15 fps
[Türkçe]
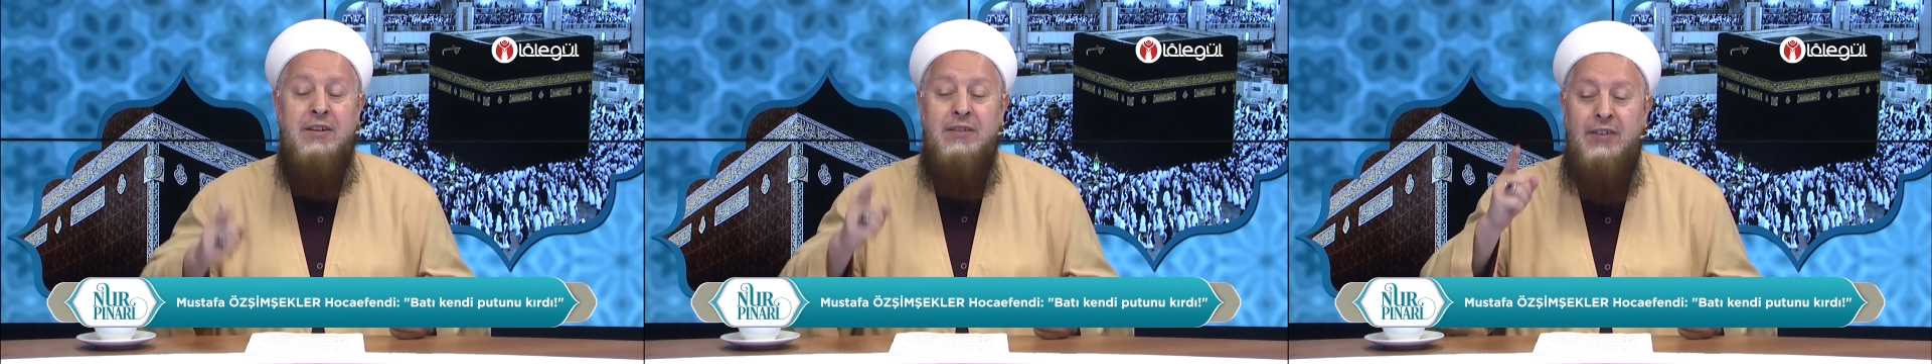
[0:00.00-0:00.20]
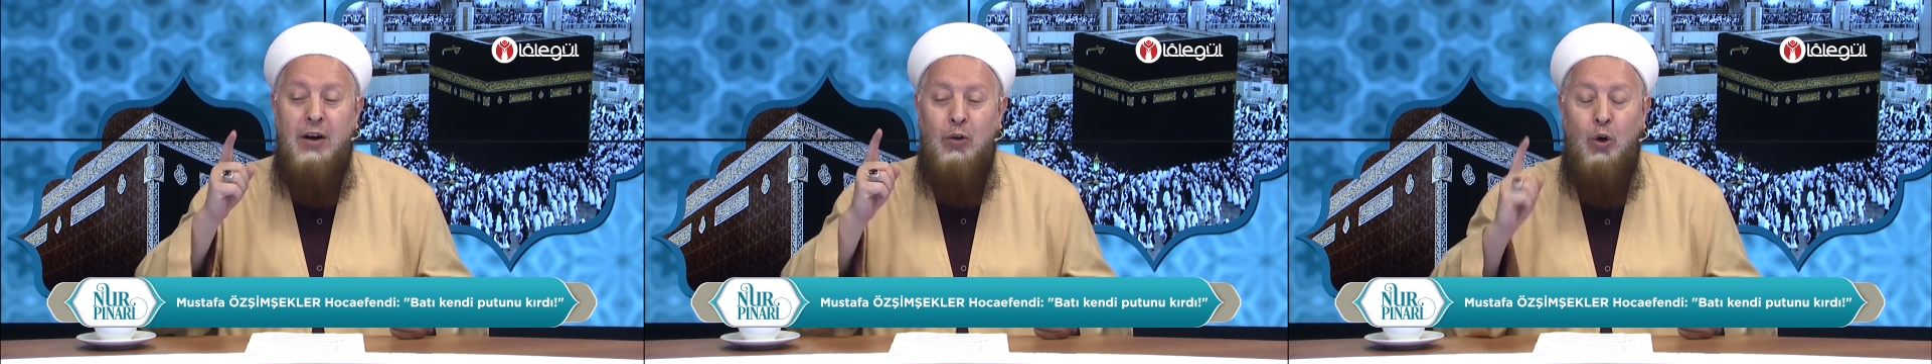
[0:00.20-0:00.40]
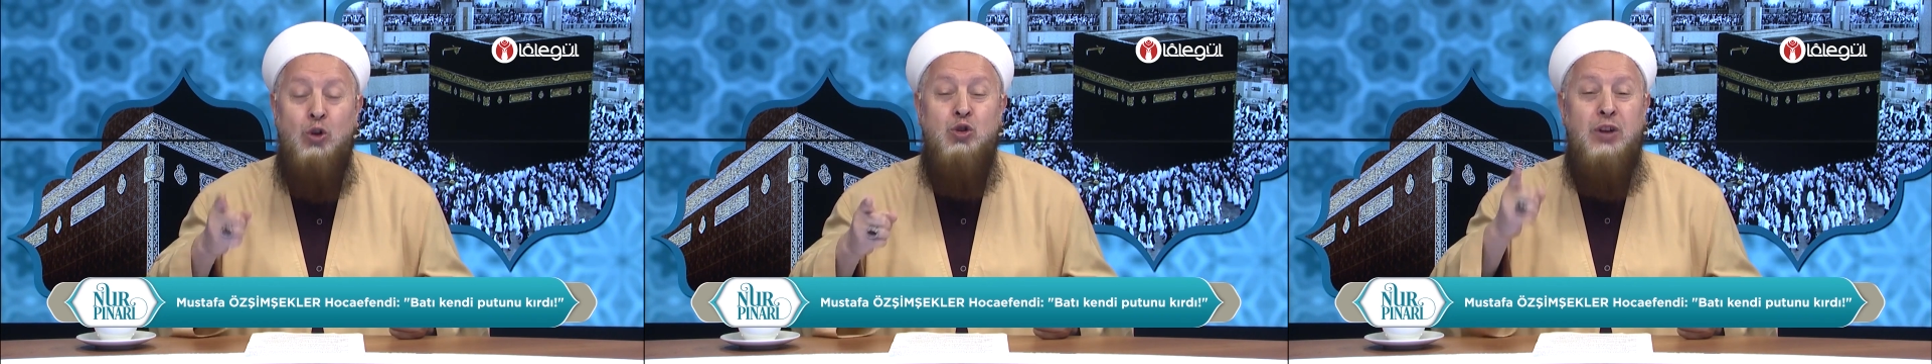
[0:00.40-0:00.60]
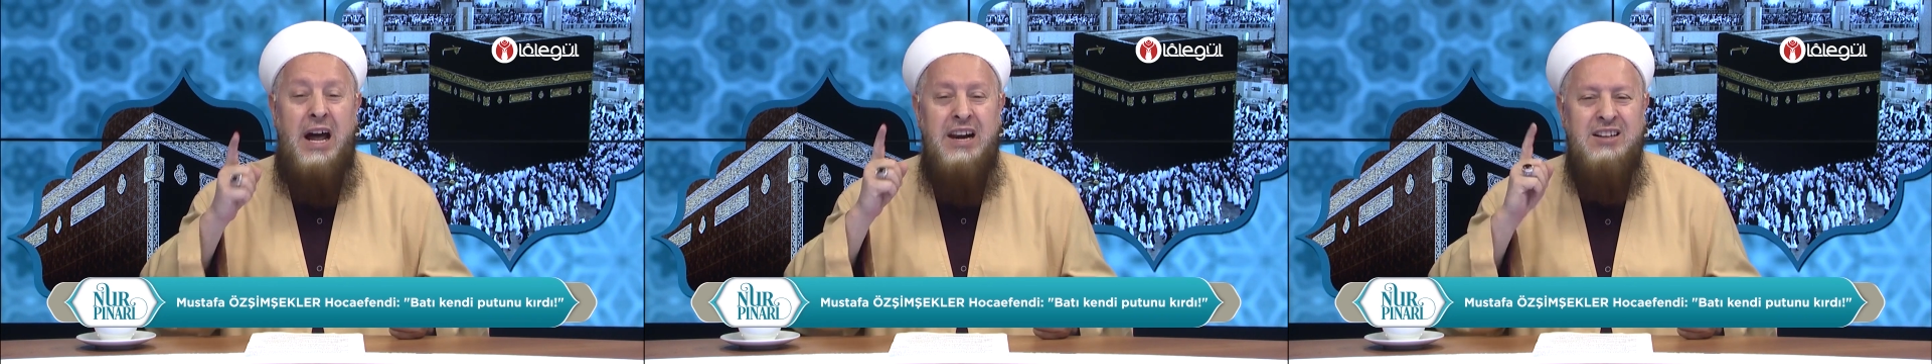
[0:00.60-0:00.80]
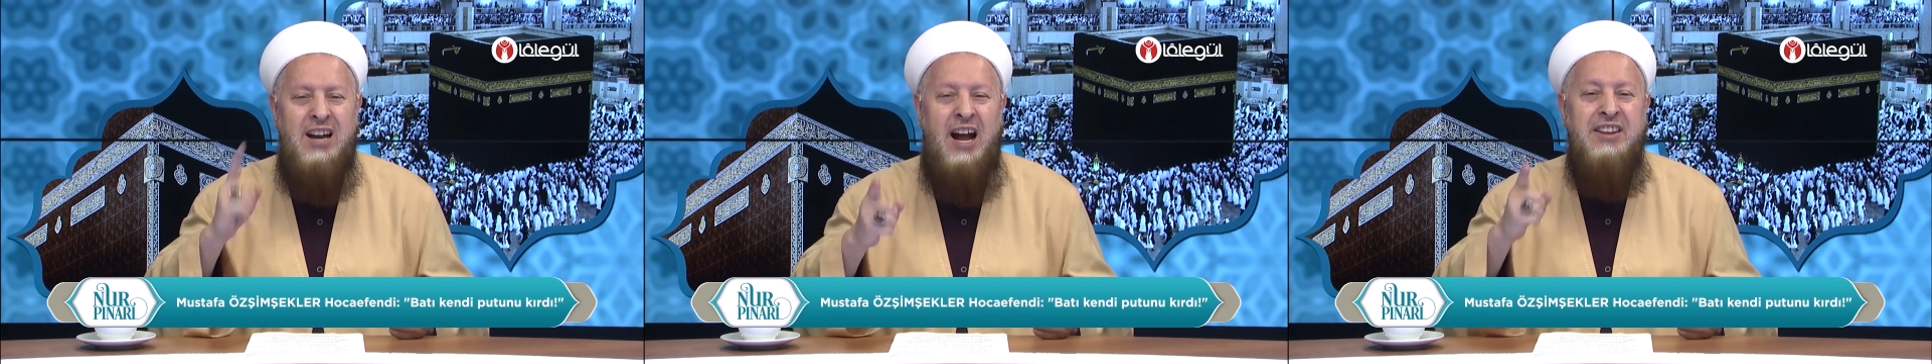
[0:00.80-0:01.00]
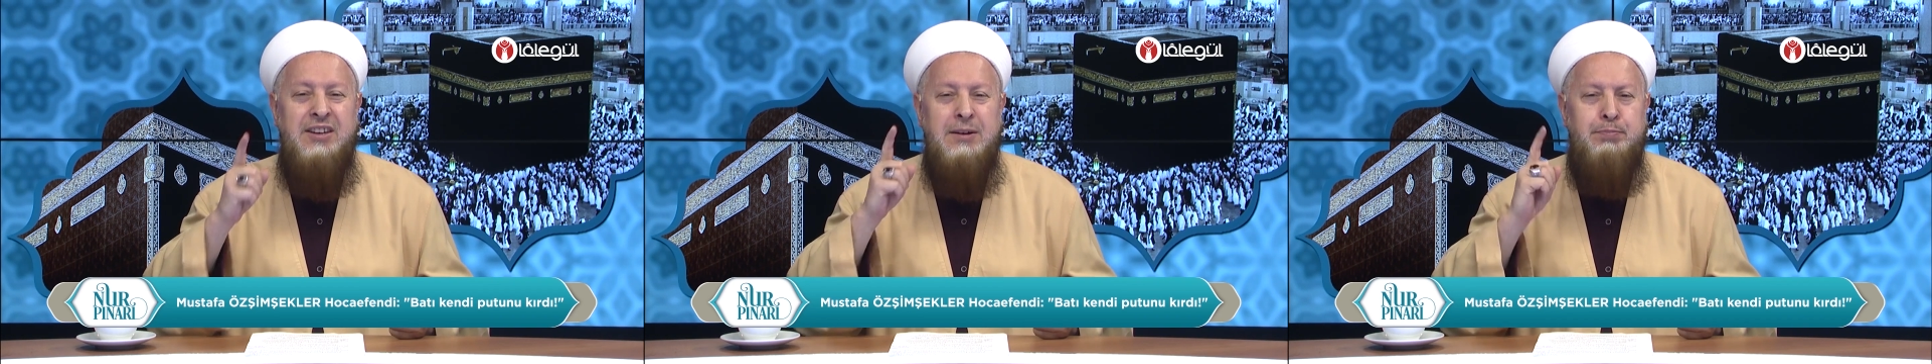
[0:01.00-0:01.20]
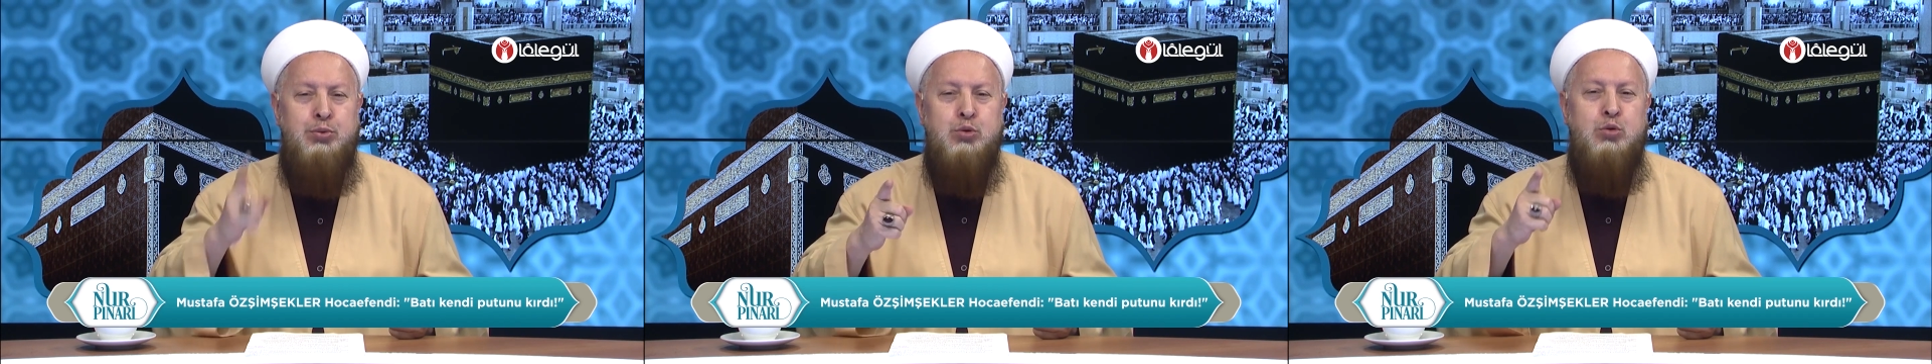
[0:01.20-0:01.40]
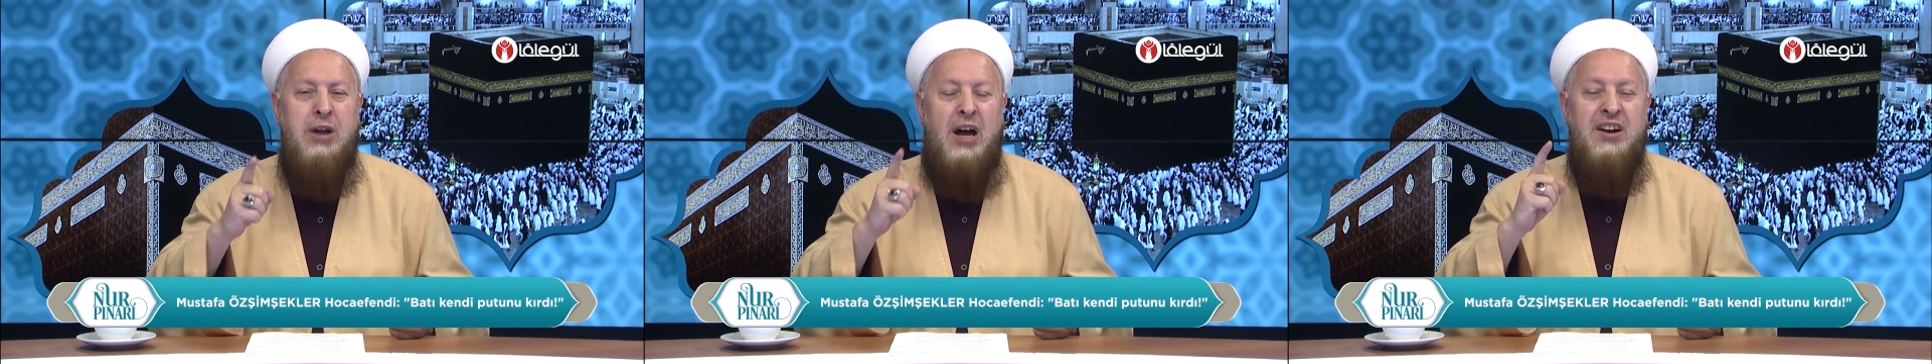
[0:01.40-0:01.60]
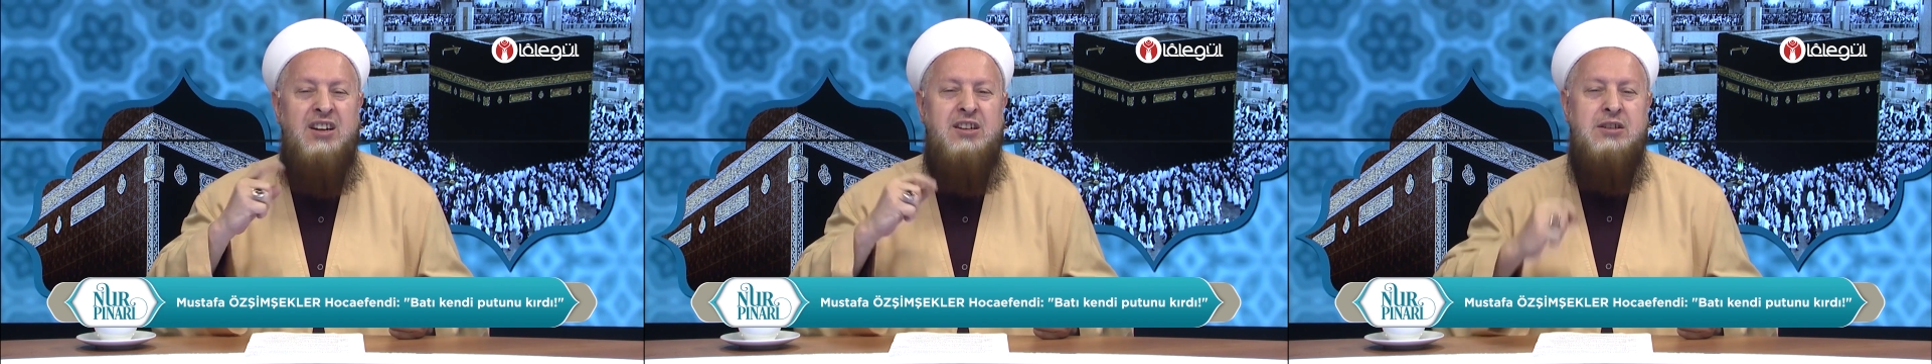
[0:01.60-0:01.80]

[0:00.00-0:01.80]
Ve onlar kendi putlarını